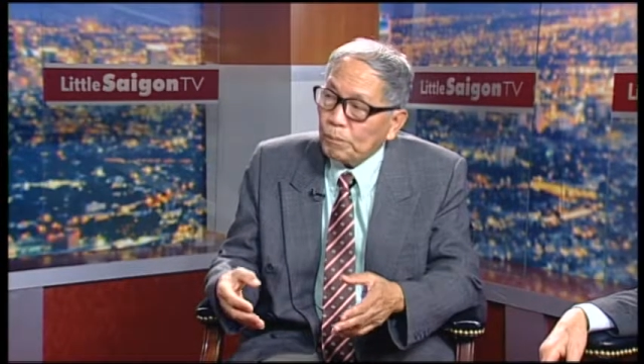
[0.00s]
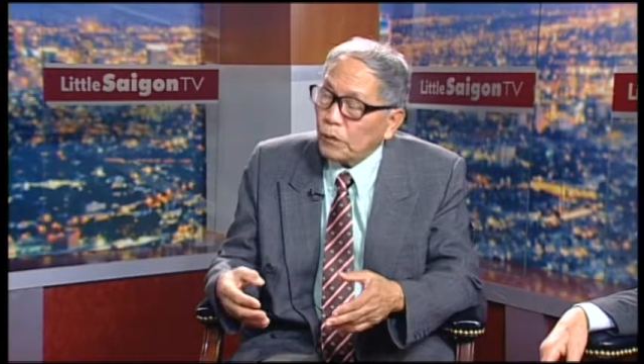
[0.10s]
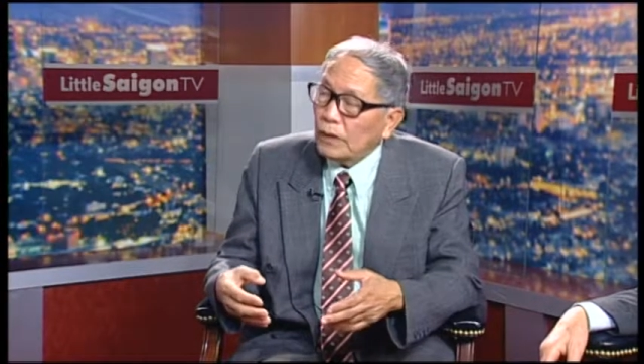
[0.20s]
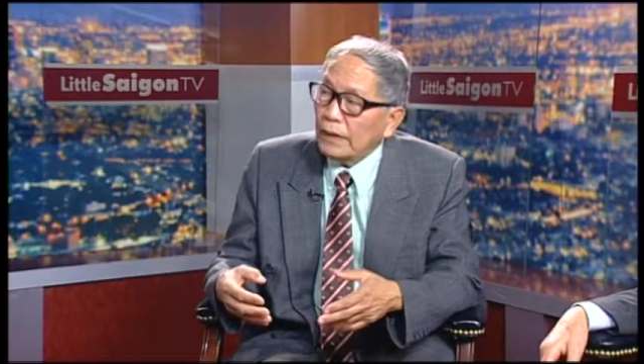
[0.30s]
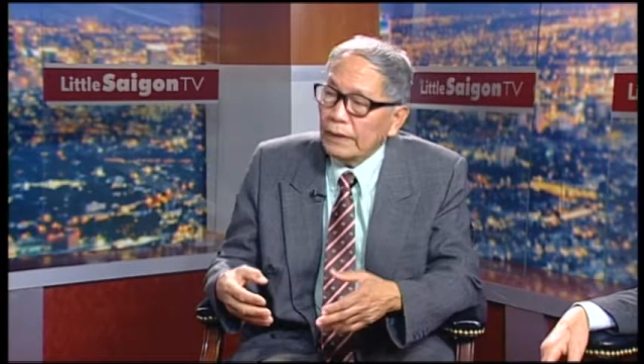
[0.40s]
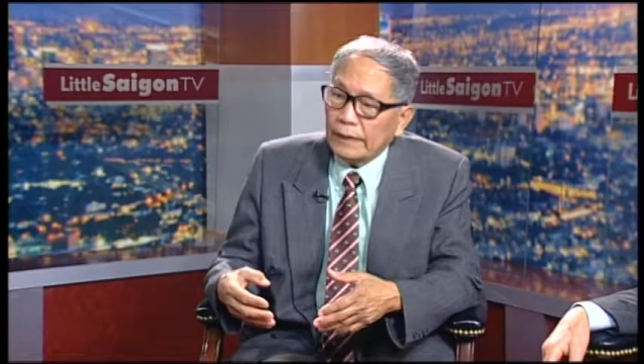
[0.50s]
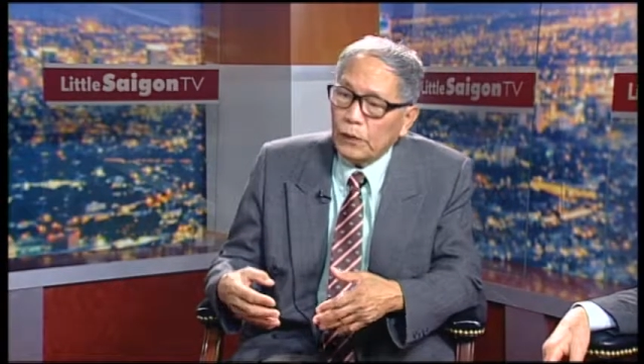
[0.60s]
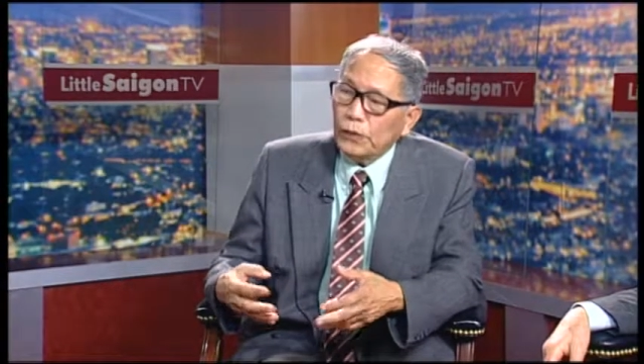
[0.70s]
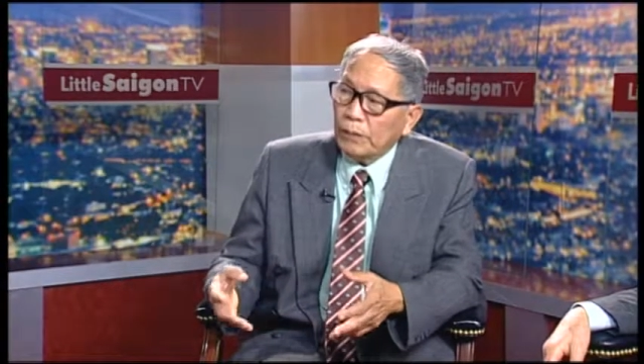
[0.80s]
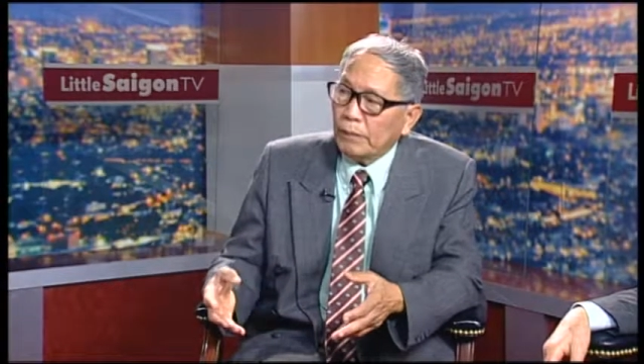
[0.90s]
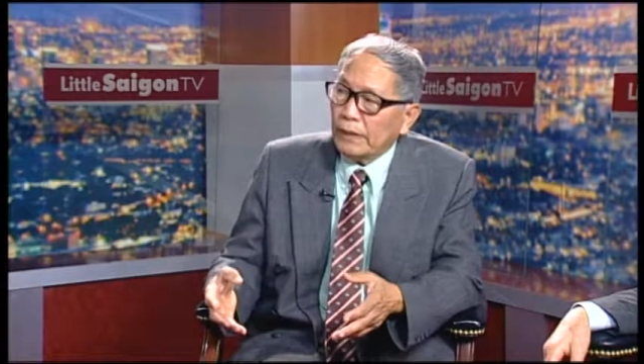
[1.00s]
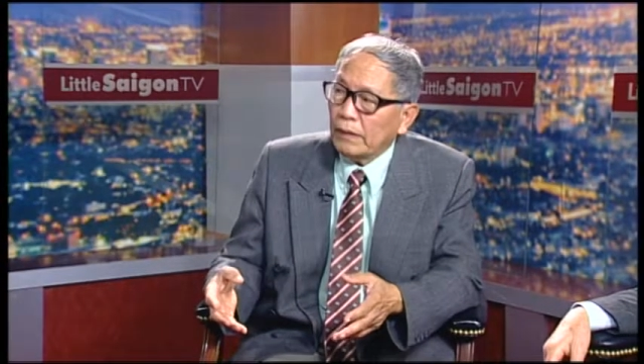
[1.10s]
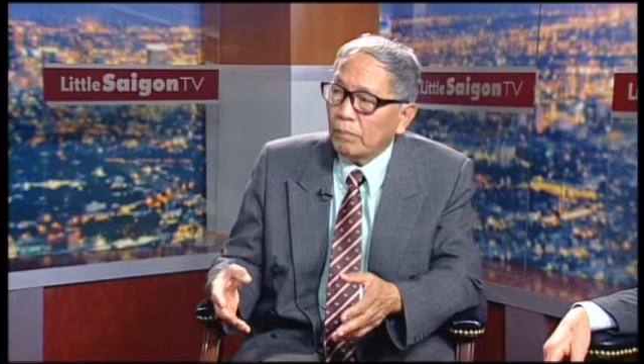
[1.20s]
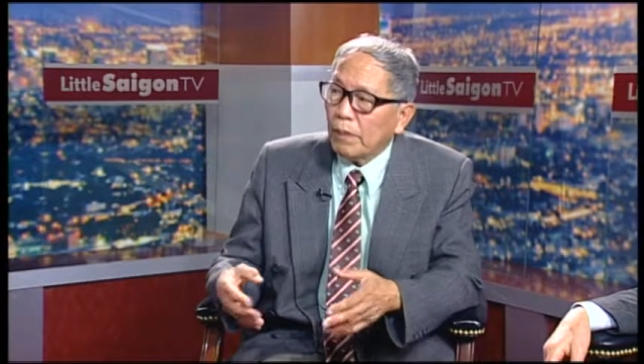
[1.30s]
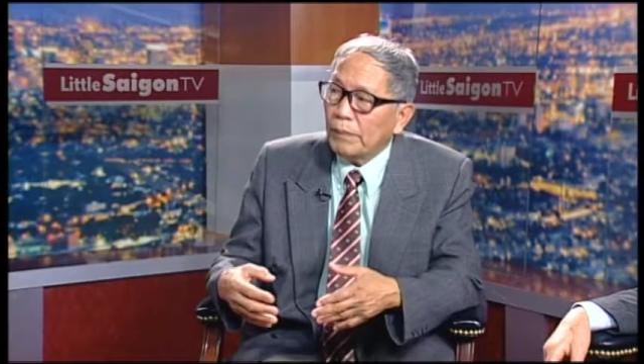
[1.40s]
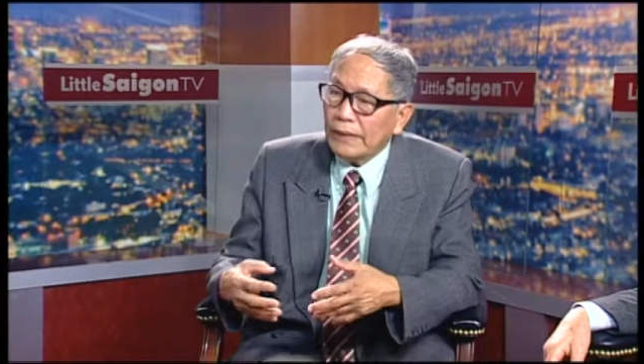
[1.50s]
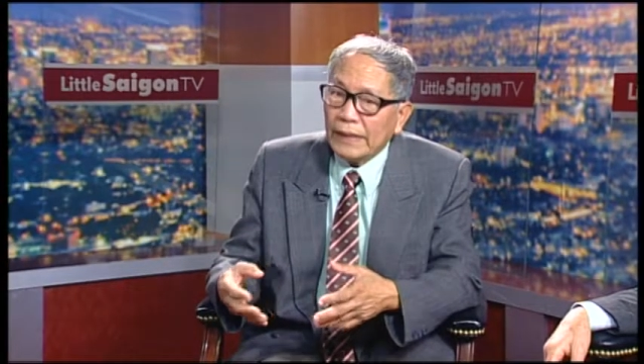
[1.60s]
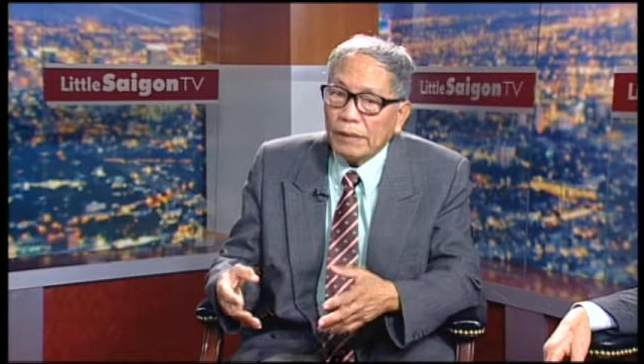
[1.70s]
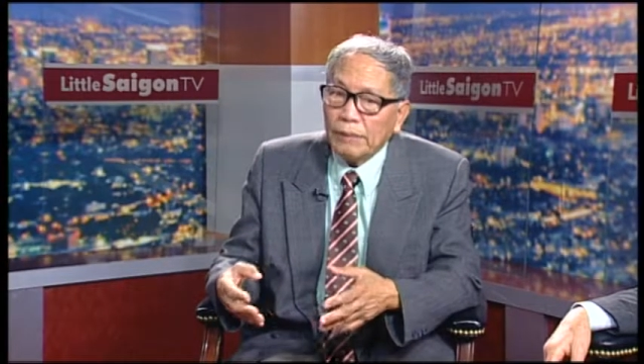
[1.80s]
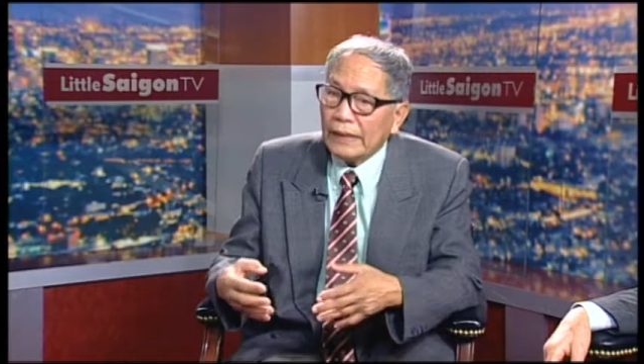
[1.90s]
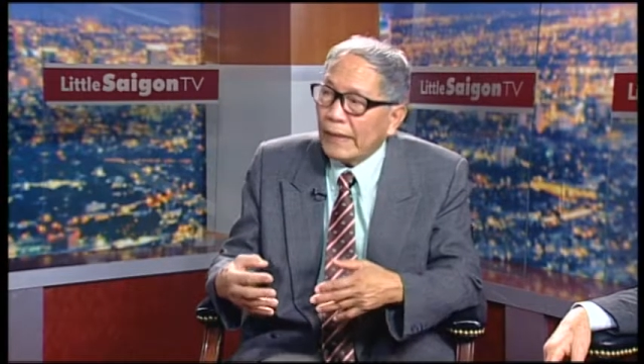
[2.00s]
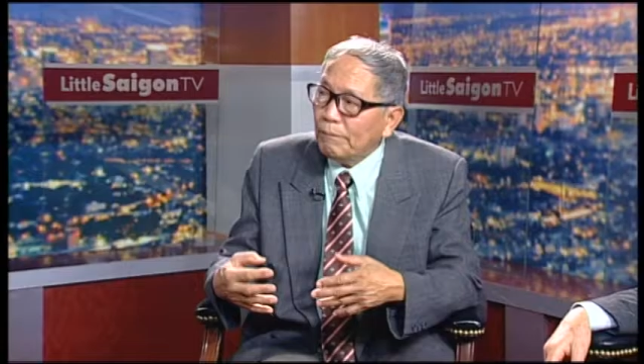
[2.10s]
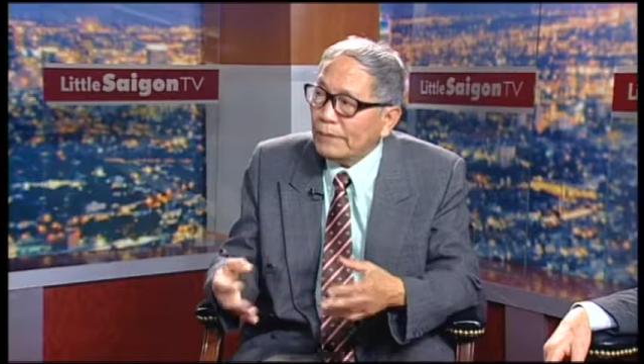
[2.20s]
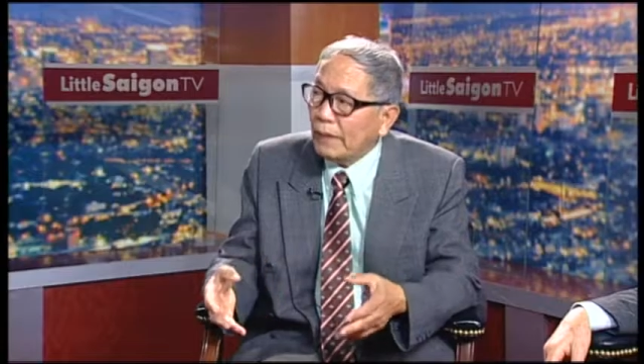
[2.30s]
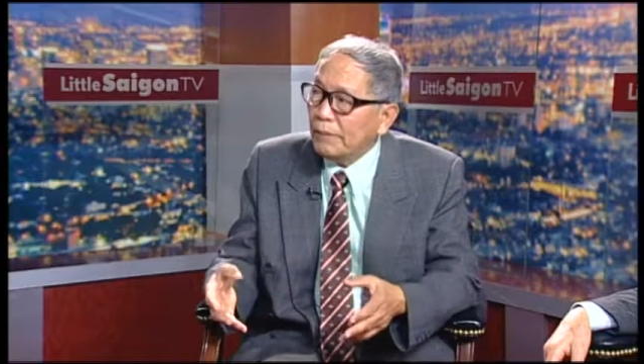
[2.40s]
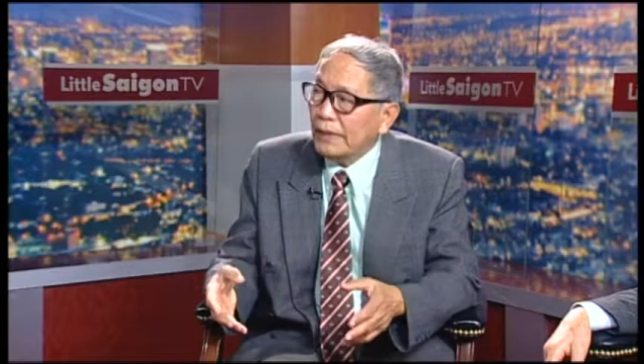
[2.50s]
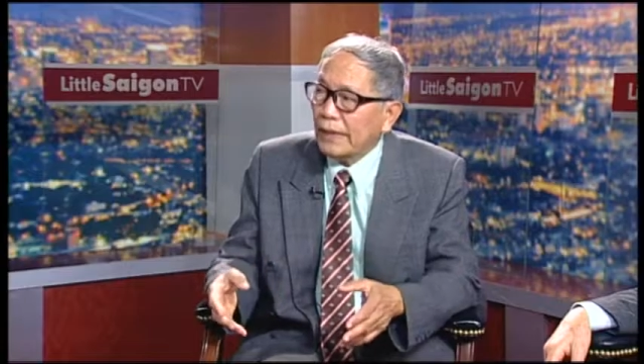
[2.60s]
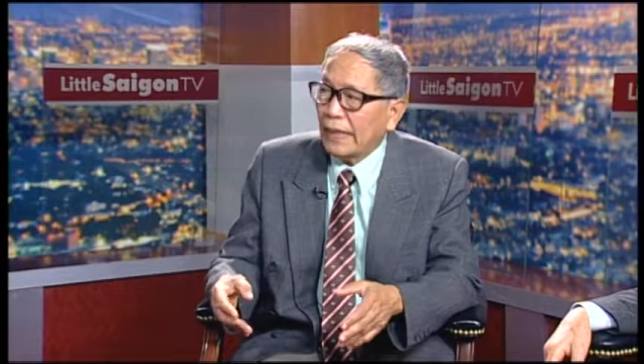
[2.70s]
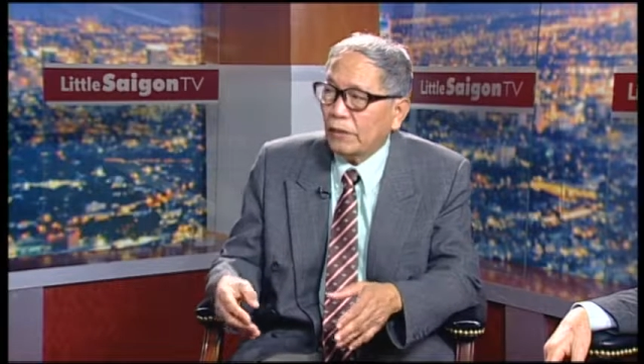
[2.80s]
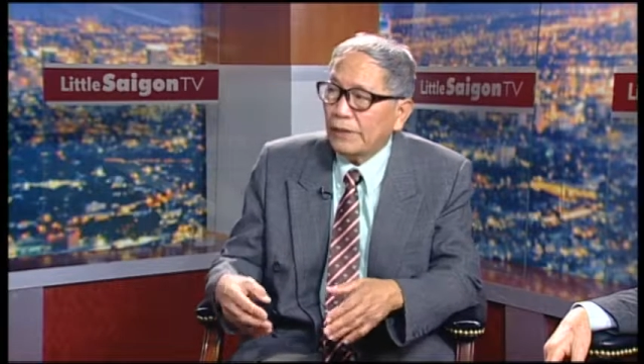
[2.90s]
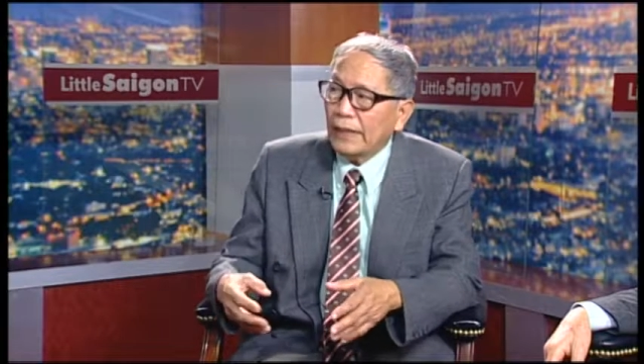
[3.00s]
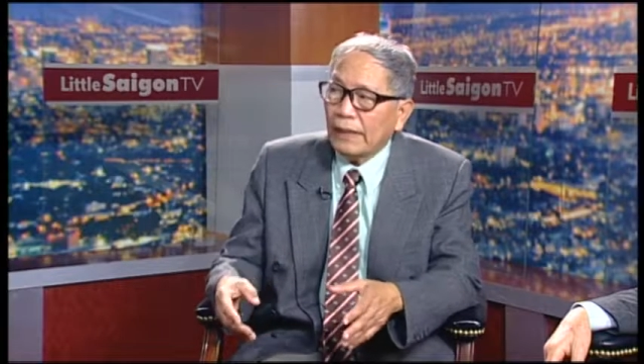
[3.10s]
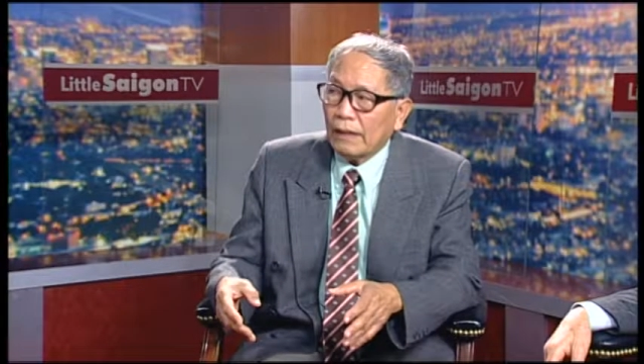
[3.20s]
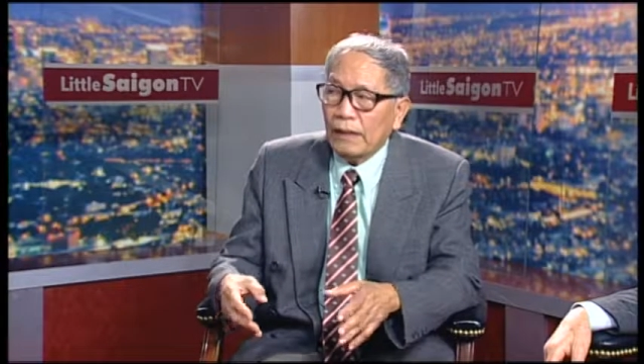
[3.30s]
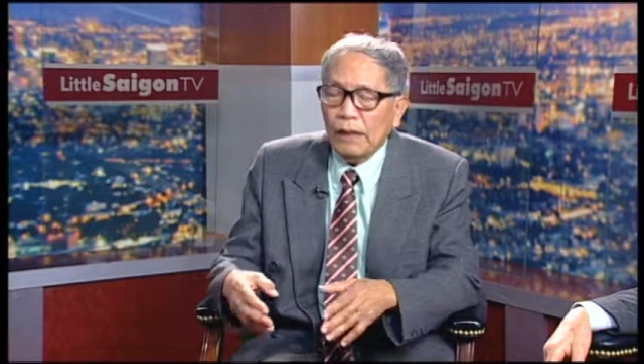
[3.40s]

nó tiêu diệt mình mà bây giờ mình dám dám đưa ra có nghĩa là